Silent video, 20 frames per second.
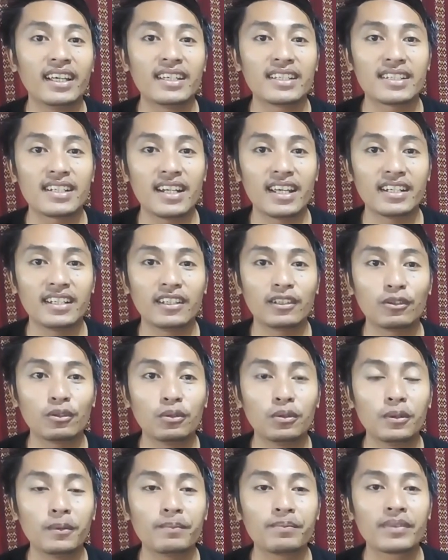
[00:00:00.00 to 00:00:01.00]
Selain
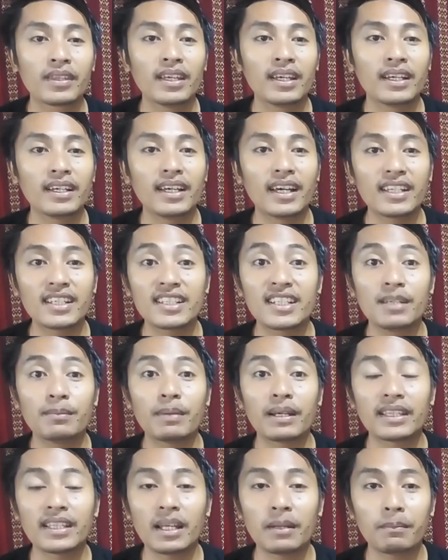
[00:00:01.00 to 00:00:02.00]
itu, garis
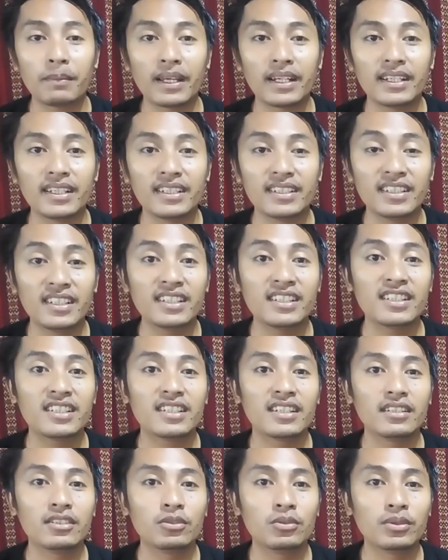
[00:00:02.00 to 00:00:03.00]
lipatan pada
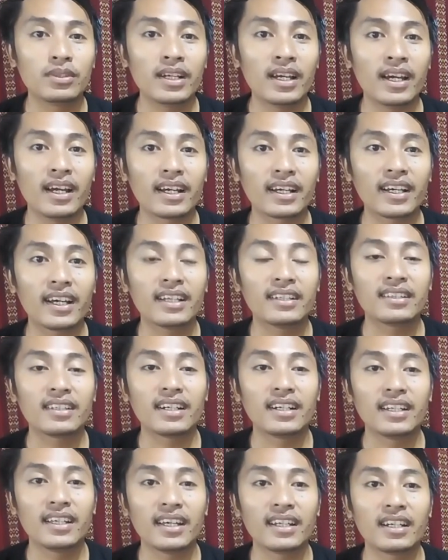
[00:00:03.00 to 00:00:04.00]
jeans juga akan
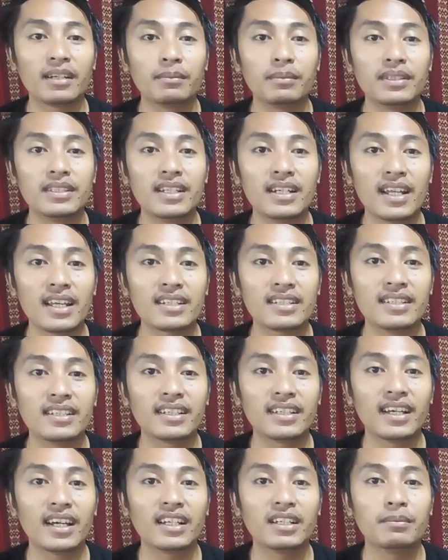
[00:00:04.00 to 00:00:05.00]
terlihat lebih jelas
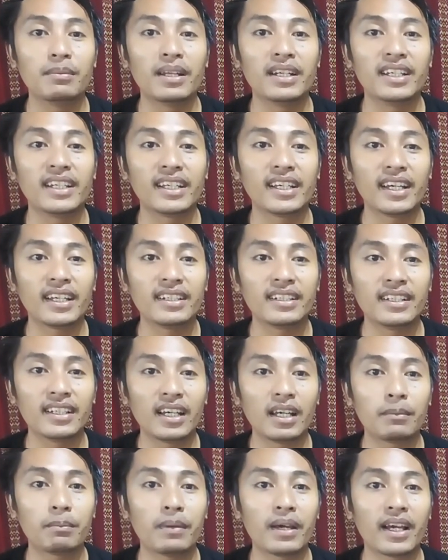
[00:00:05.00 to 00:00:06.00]
jika dibandingkan
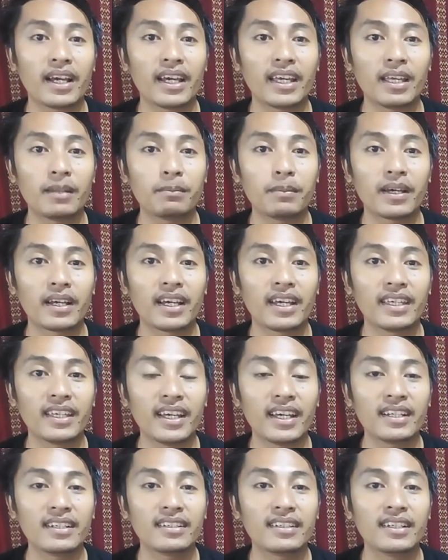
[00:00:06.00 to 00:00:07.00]
dengan
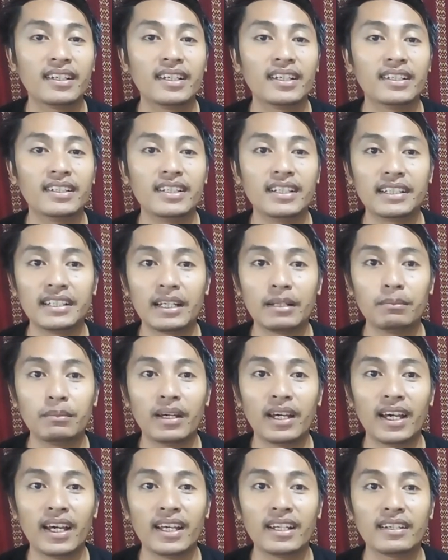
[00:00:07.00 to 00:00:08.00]
pakaian-pakaian dengan
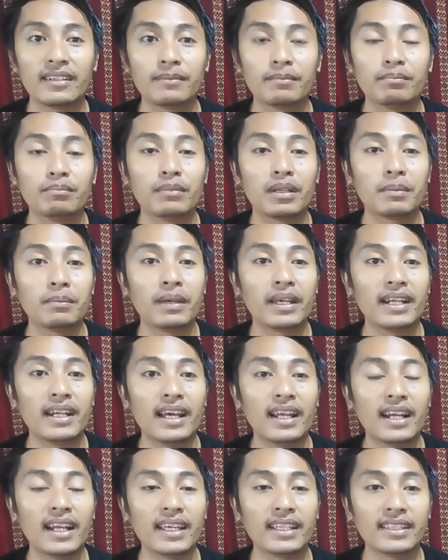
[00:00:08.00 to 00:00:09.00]
bahan
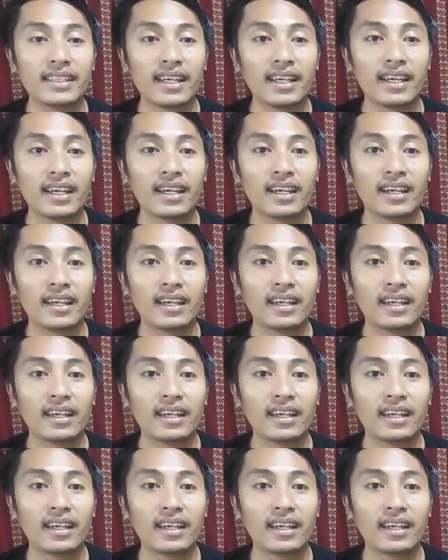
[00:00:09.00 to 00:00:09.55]
berbeda lainnya.